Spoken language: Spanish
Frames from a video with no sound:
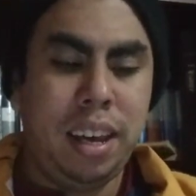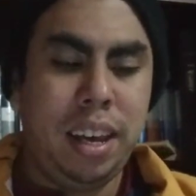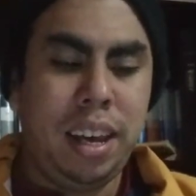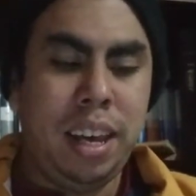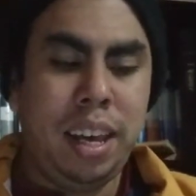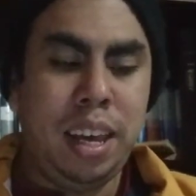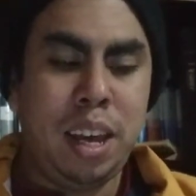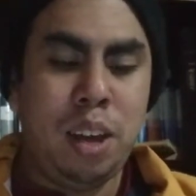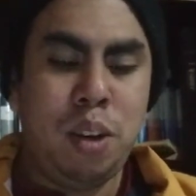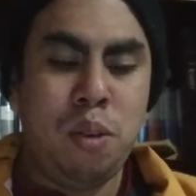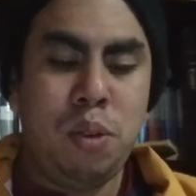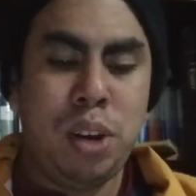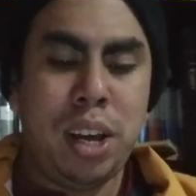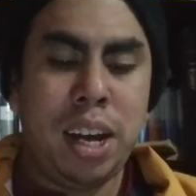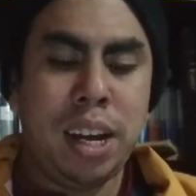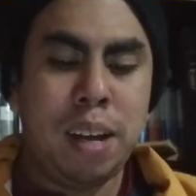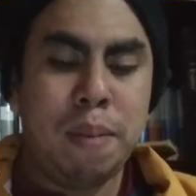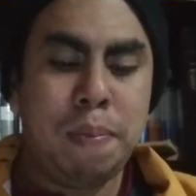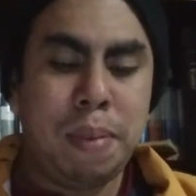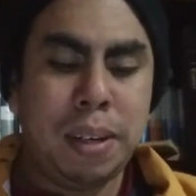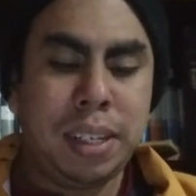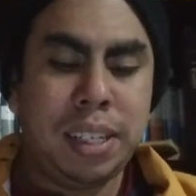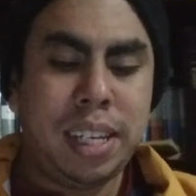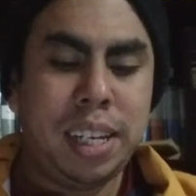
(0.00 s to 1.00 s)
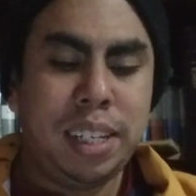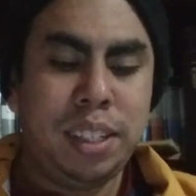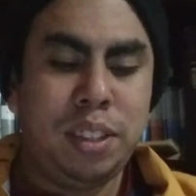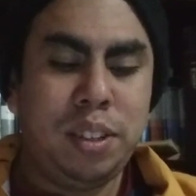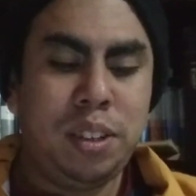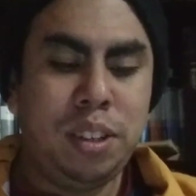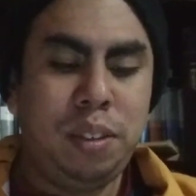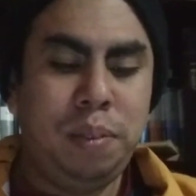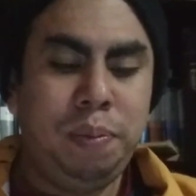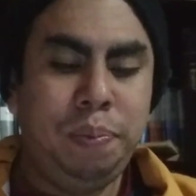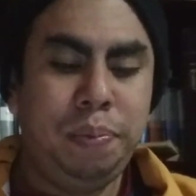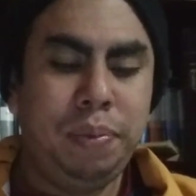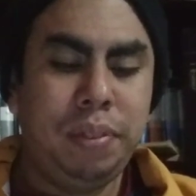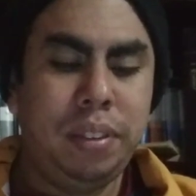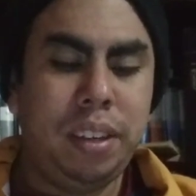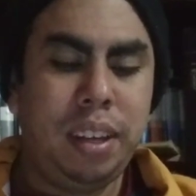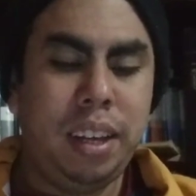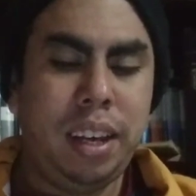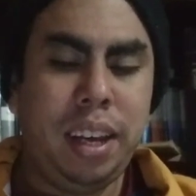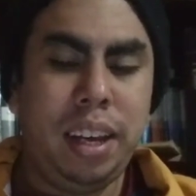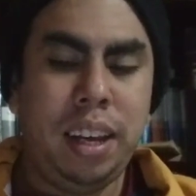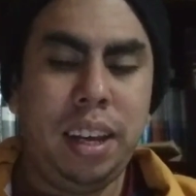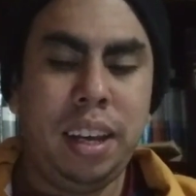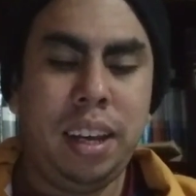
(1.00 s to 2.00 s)
Y una vez que pasa esto,
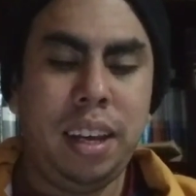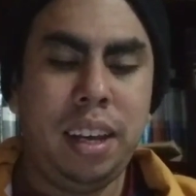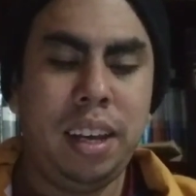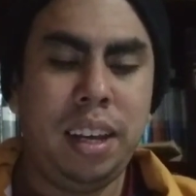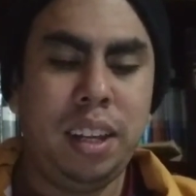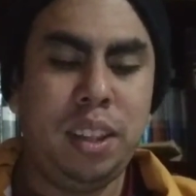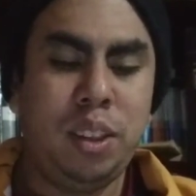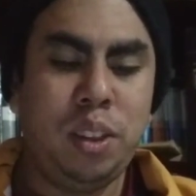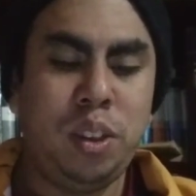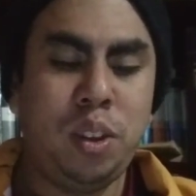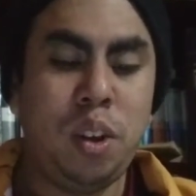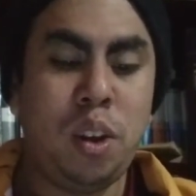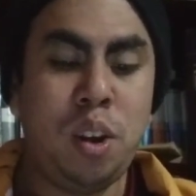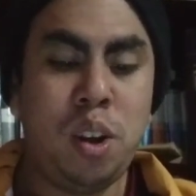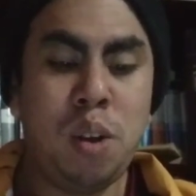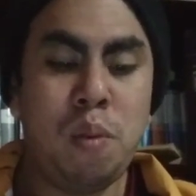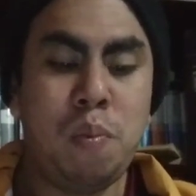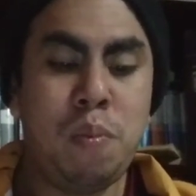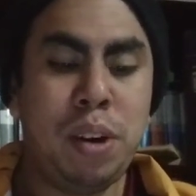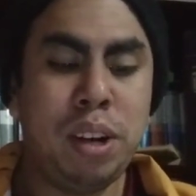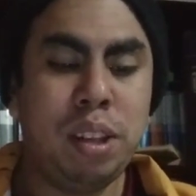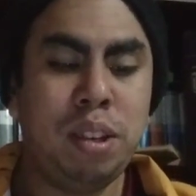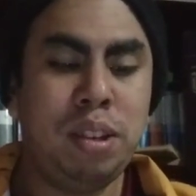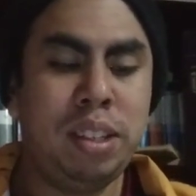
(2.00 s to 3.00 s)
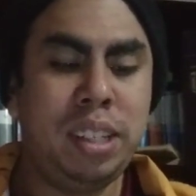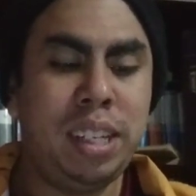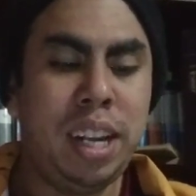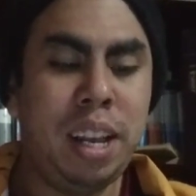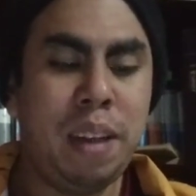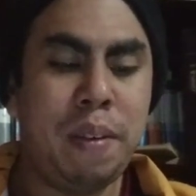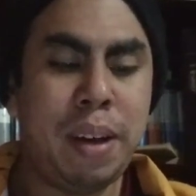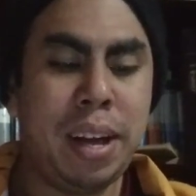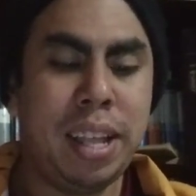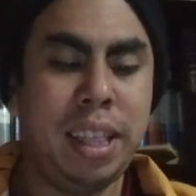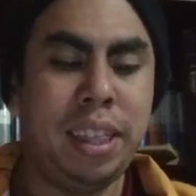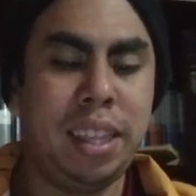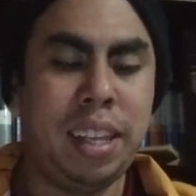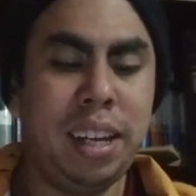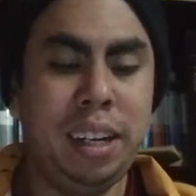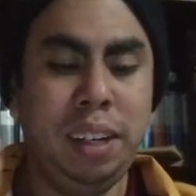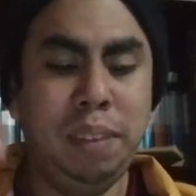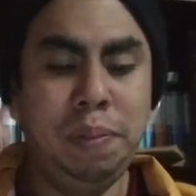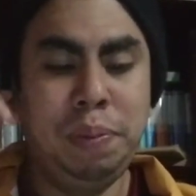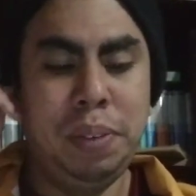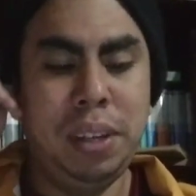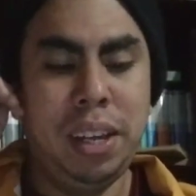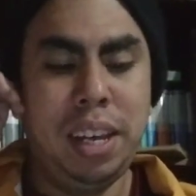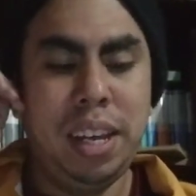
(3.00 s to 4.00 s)
eh, todos los muertos se
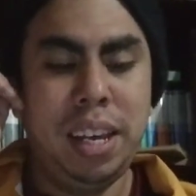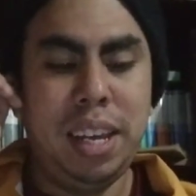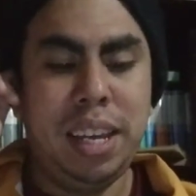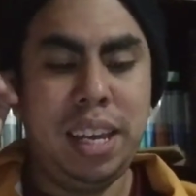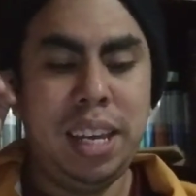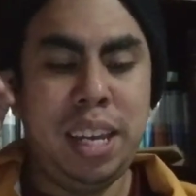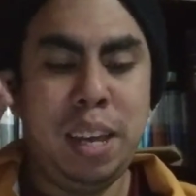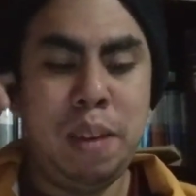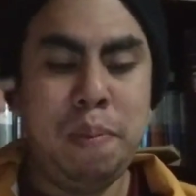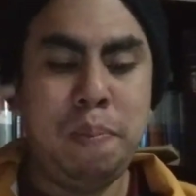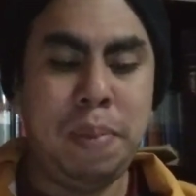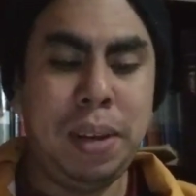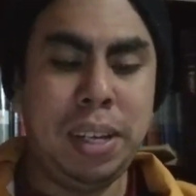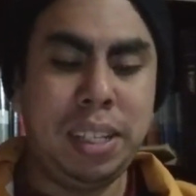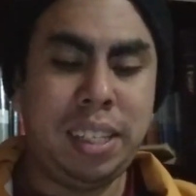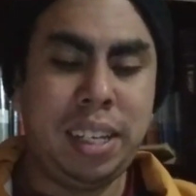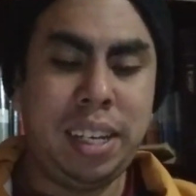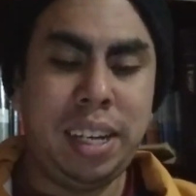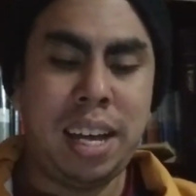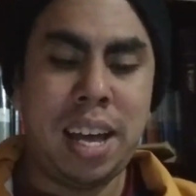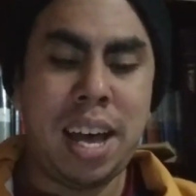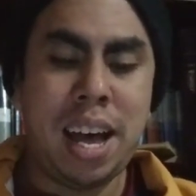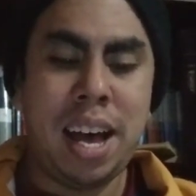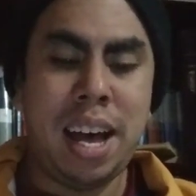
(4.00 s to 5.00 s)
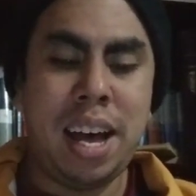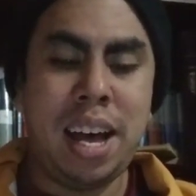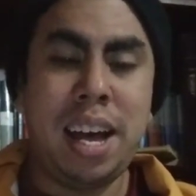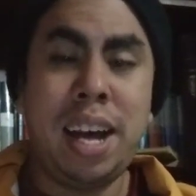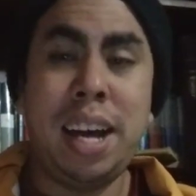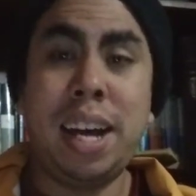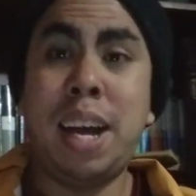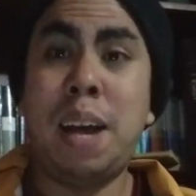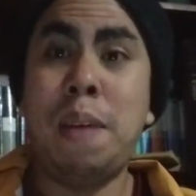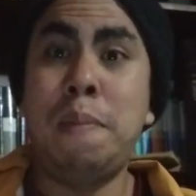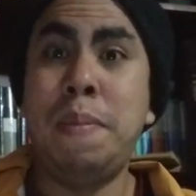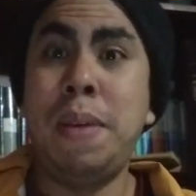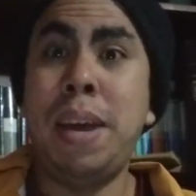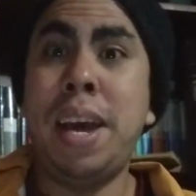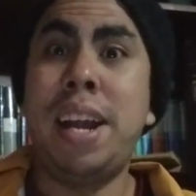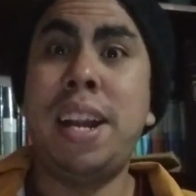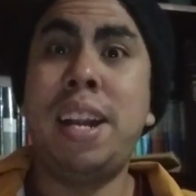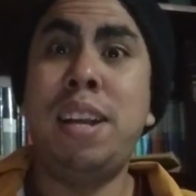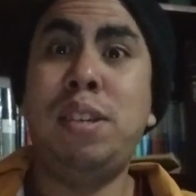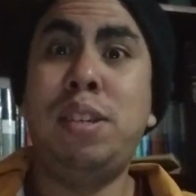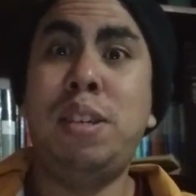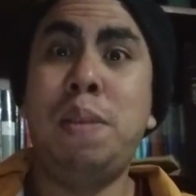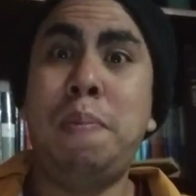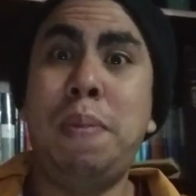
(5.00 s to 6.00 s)
levantan y empiezan a cambiar
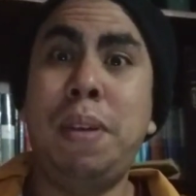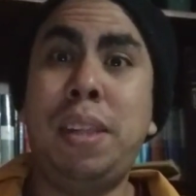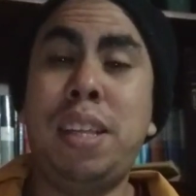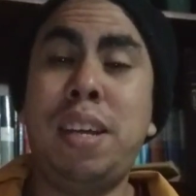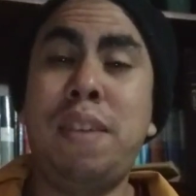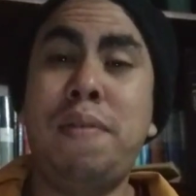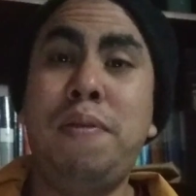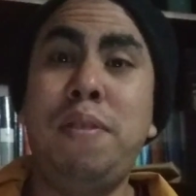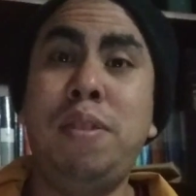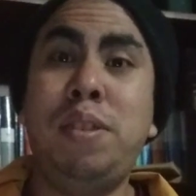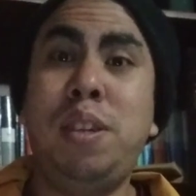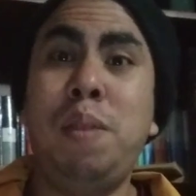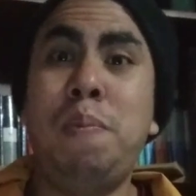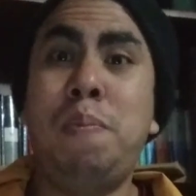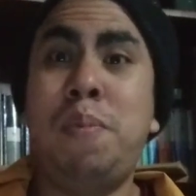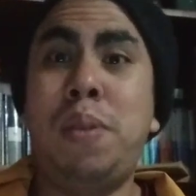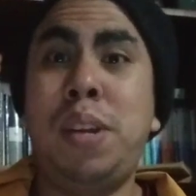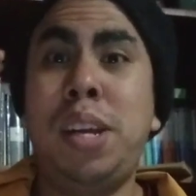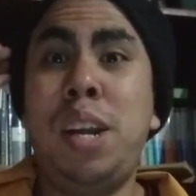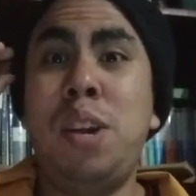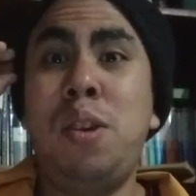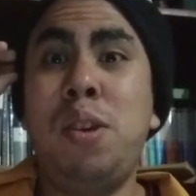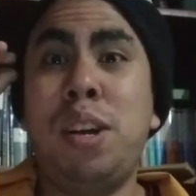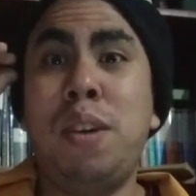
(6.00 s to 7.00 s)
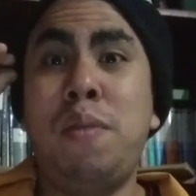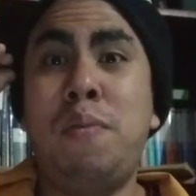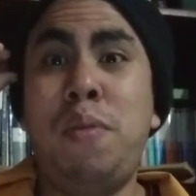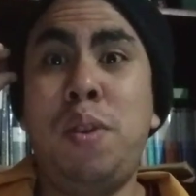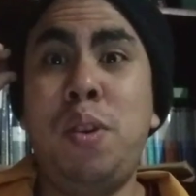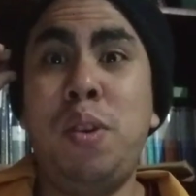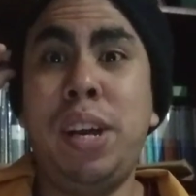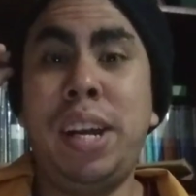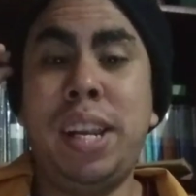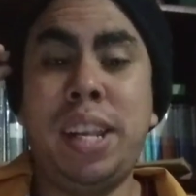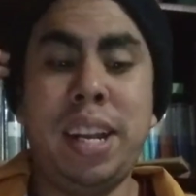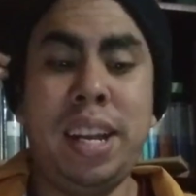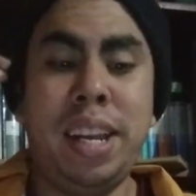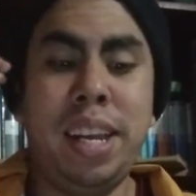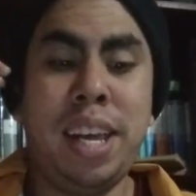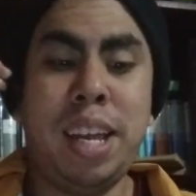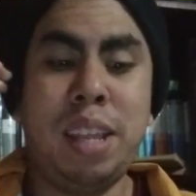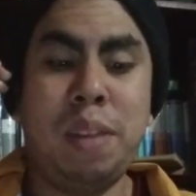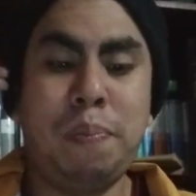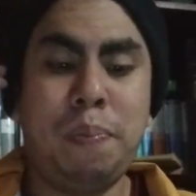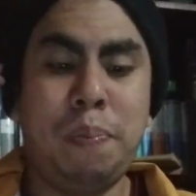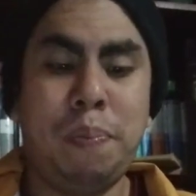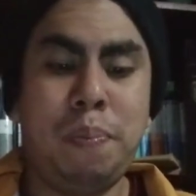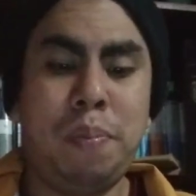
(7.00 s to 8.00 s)
los epitafios y ponen lo que fueron en
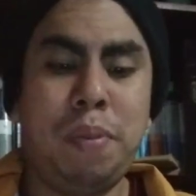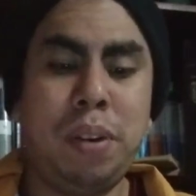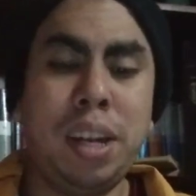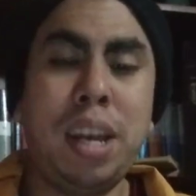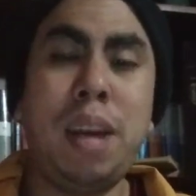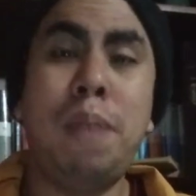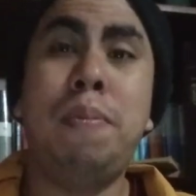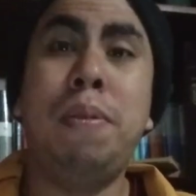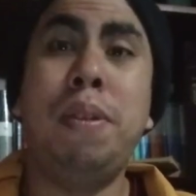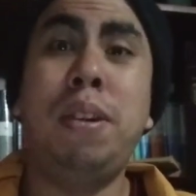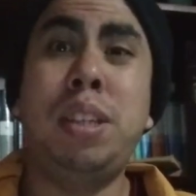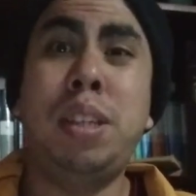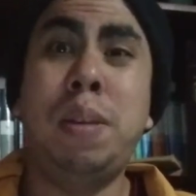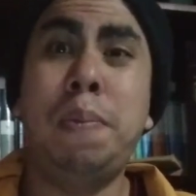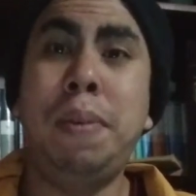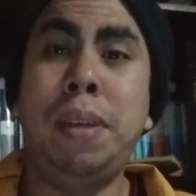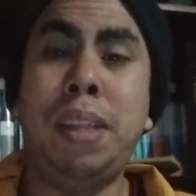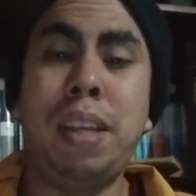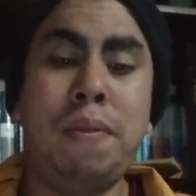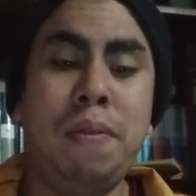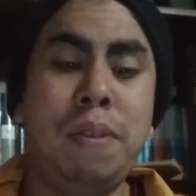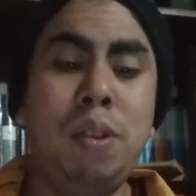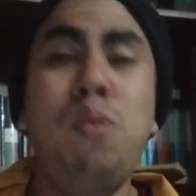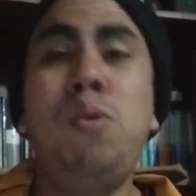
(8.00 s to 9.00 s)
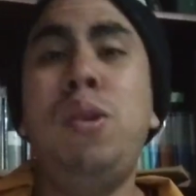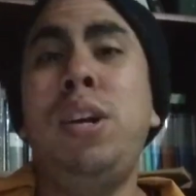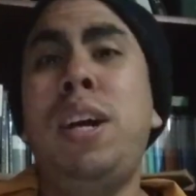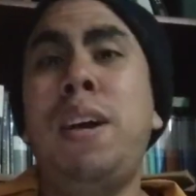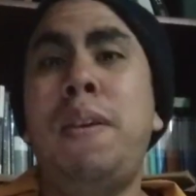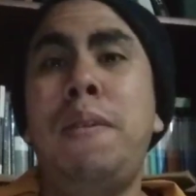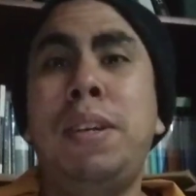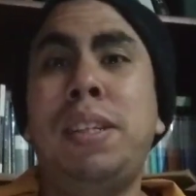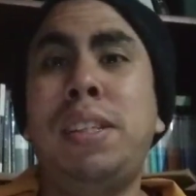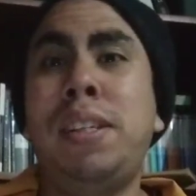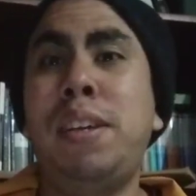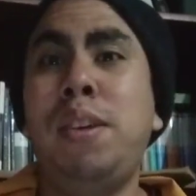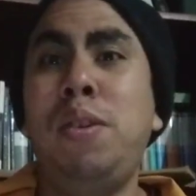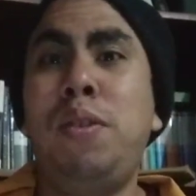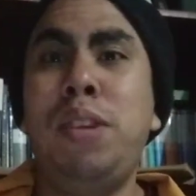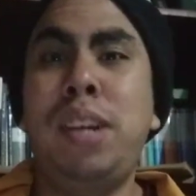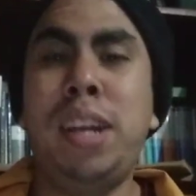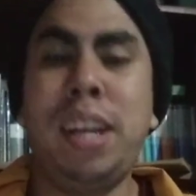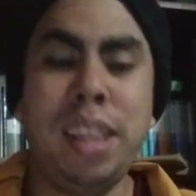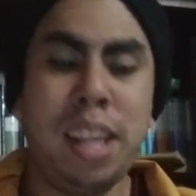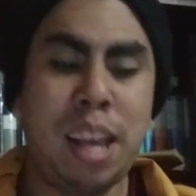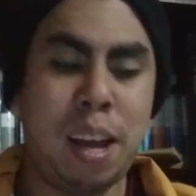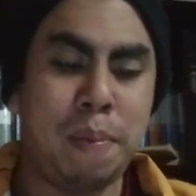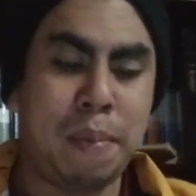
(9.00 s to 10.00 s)
realidad. ¿Por qué? Porque en los epitafios nunca vas a
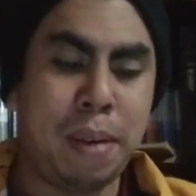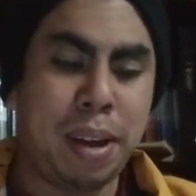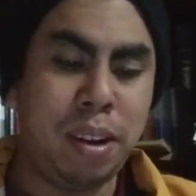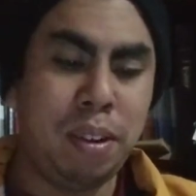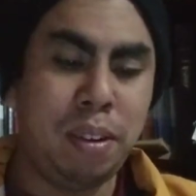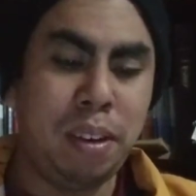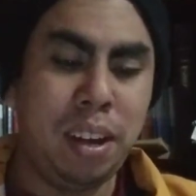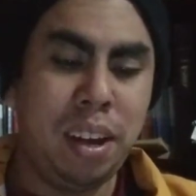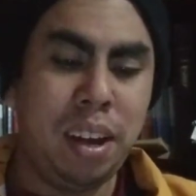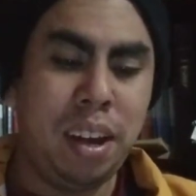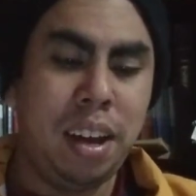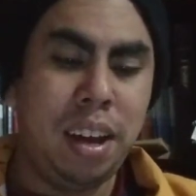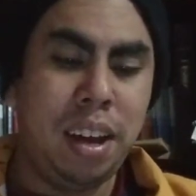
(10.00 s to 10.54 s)
encontrar nada malo.